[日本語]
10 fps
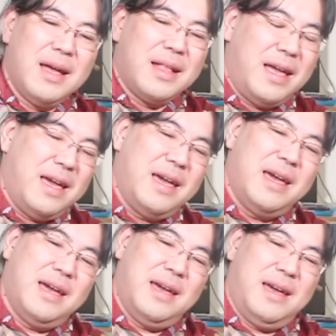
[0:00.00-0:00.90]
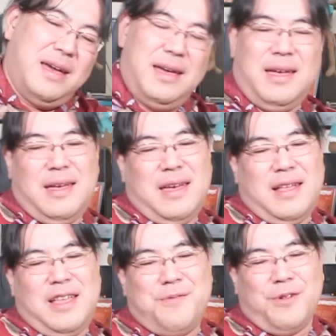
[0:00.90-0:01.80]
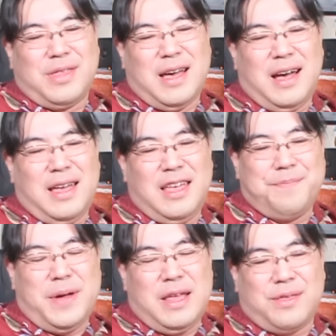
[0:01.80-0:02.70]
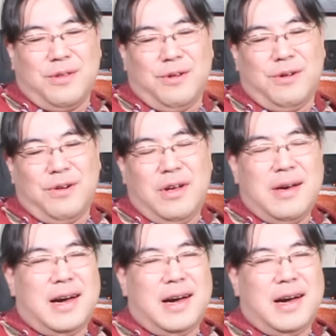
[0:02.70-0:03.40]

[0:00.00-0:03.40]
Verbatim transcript: ねえ。でもさ、やっぱりその、